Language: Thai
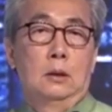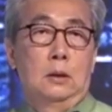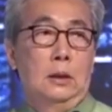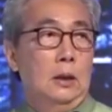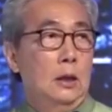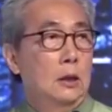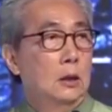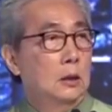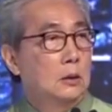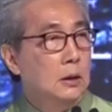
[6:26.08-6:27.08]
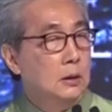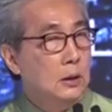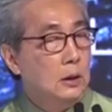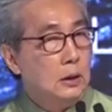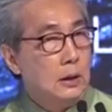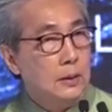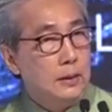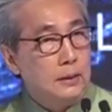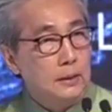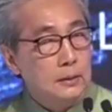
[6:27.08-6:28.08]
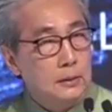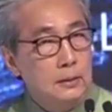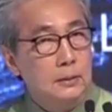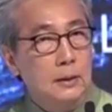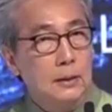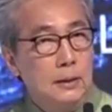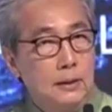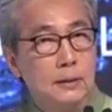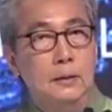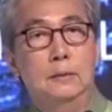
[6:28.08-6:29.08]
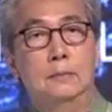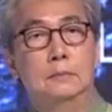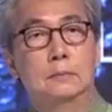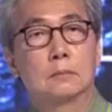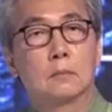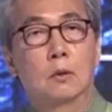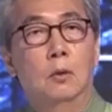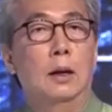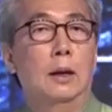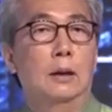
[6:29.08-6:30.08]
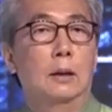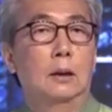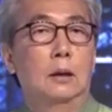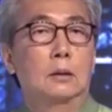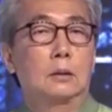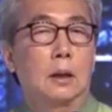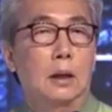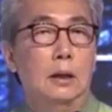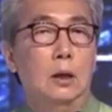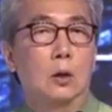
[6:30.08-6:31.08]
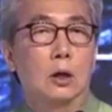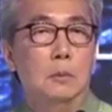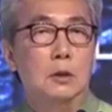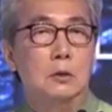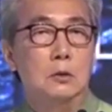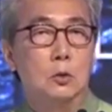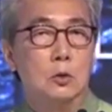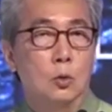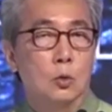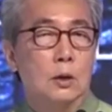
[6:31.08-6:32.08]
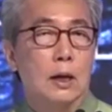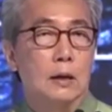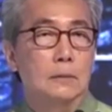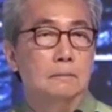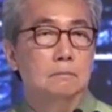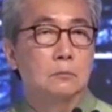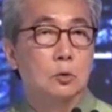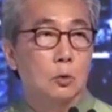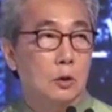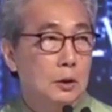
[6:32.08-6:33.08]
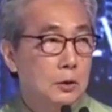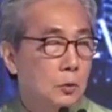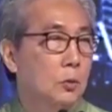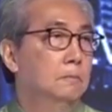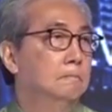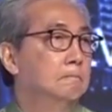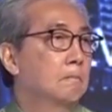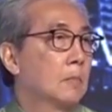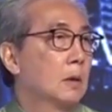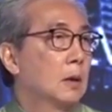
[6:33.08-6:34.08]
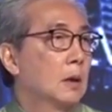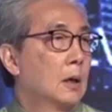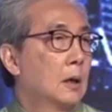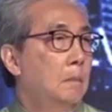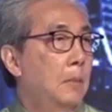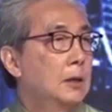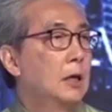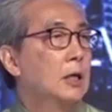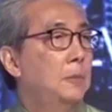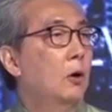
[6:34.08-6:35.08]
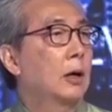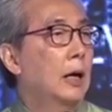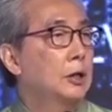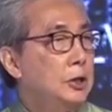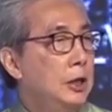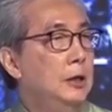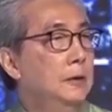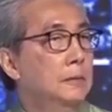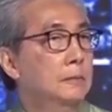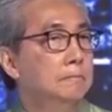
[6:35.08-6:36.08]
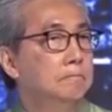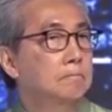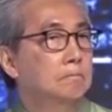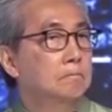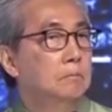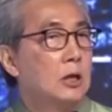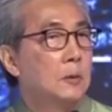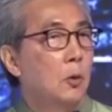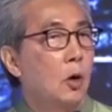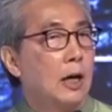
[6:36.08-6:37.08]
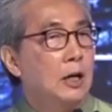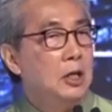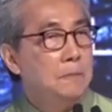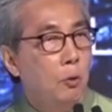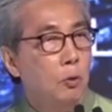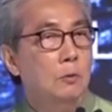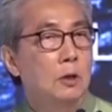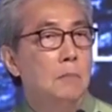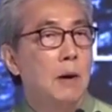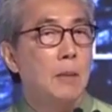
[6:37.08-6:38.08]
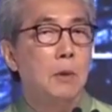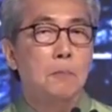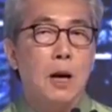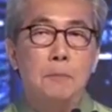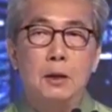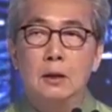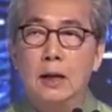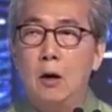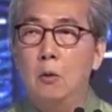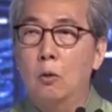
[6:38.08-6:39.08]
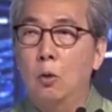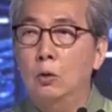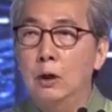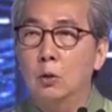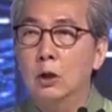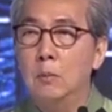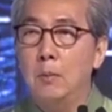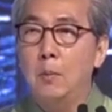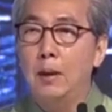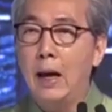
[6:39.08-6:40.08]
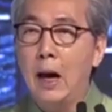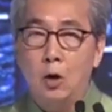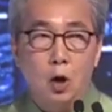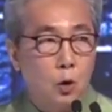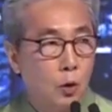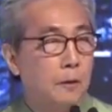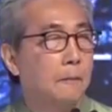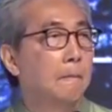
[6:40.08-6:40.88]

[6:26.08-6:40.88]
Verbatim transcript: ฉะนั้นอันนี้คือสิ่งที่กำลังเกิดขึ้นในขณะนี้ ว่าไทยเรากำลังเป็นจุดศูนย์กลางตรงนี้อยู่ ไม่ใช่เฉพาะแค่จีนไม่ใช่เฉพาะแค่ญี่ปุ่นที่มาเมื่อปลายปีที่แล้วขนนักธุรกิจมาประมาณ500คน